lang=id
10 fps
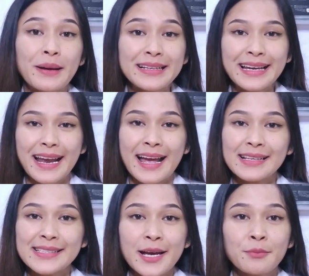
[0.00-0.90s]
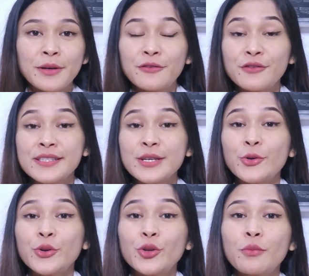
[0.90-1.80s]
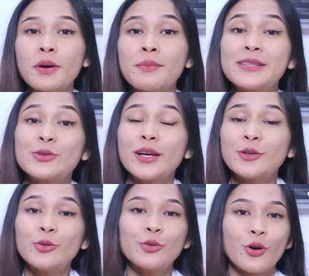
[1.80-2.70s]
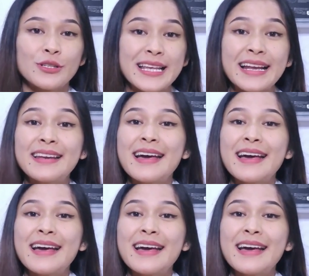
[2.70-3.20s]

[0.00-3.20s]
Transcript: pankreas yang berfungsi untuk memasukkan glukosa